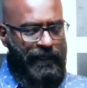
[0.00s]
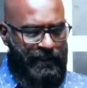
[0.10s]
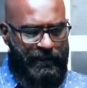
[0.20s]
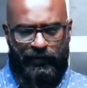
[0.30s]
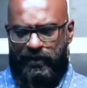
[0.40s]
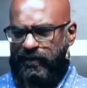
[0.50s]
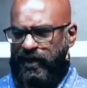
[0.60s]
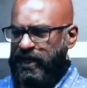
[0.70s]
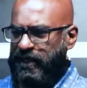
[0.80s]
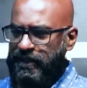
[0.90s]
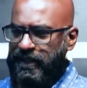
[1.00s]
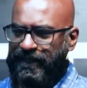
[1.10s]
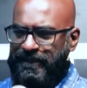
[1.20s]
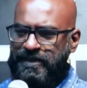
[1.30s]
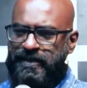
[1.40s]
எந்த விதமான என்னது
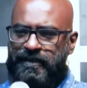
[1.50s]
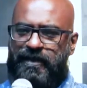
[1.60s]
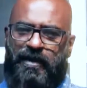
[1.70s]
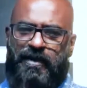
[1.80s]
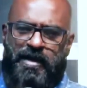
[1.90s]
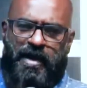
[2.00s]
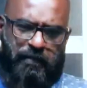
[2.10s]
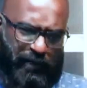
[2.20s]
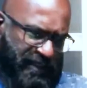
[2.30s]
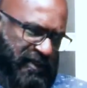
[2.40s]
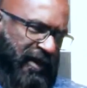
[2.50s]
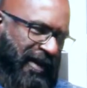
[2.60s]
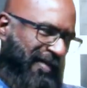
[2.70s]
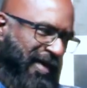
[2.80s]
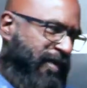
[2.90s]
எக்ஸ்டர்னல் ப்ரெஷர்
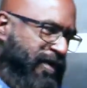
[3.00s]
இல்லாமல் அம்மா